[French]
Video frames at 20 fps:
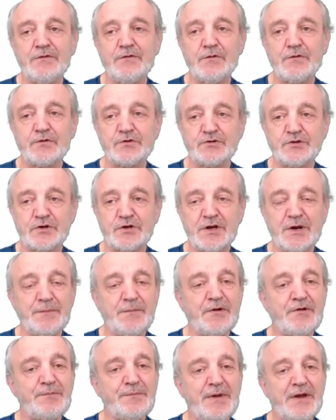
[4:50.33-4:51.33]
Donc je
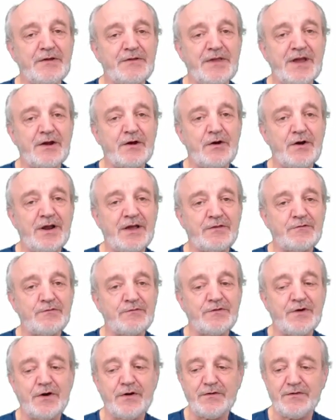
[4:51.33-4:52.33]
commence par une accolade
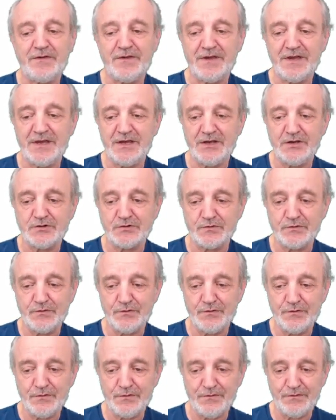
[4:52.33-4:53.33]
ouvrante et
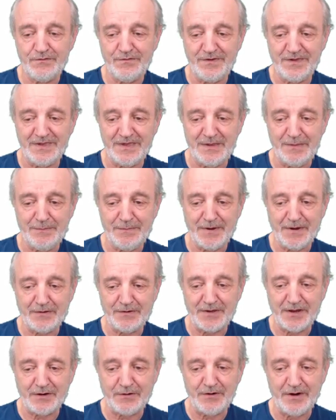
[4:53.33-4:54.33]
je finis
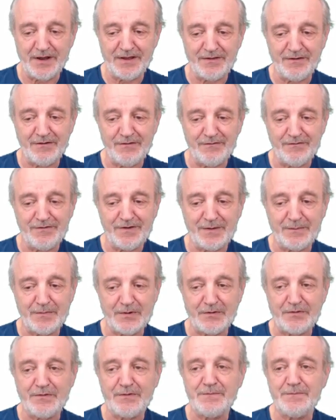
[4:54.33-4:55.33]
par une accolade
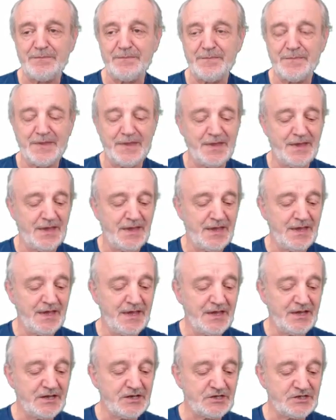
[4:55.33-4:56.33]
fermante.
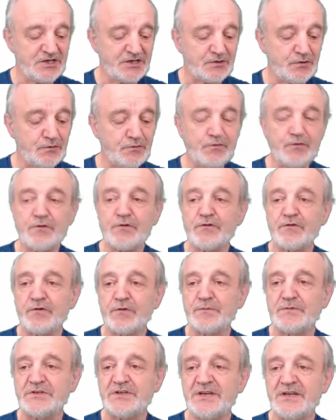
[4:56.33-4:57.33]
J'ai
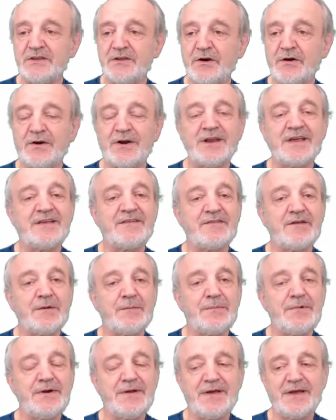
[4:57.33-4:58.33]
d'autres objets dans
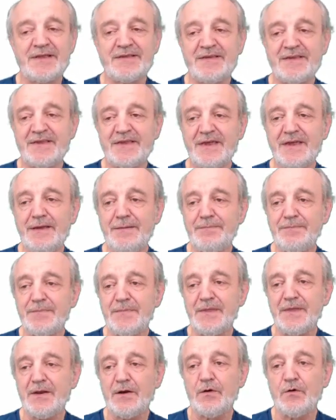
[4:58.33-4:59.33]
l'exemple indiqué.
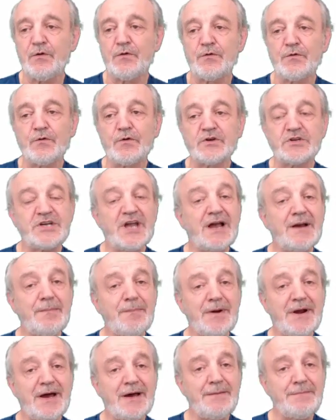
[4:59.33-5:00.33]

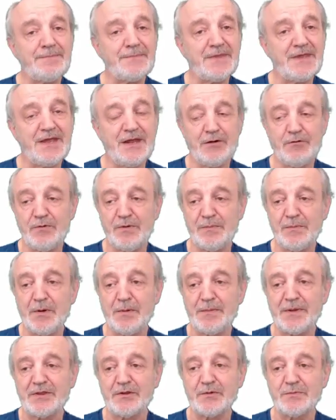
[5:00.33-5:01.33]
chaque plat est
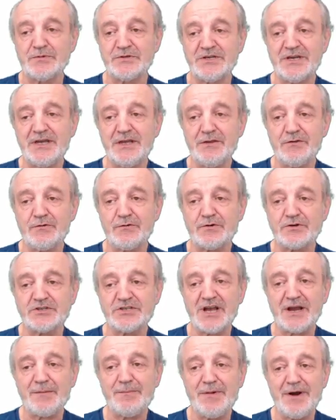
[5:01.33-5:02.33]
lui-même un objet,
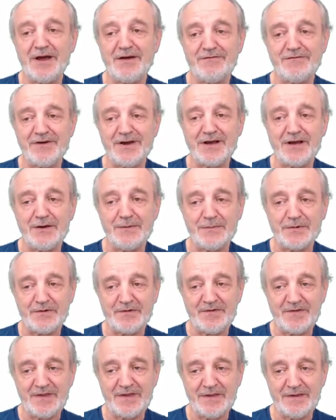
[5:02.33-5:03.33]
donc chaque plat va
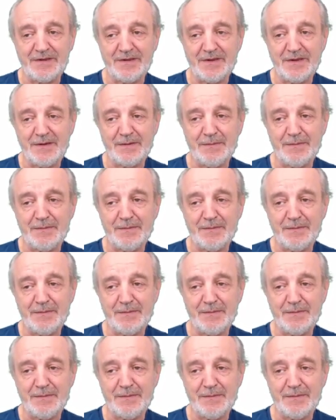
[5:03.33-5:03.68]
commencer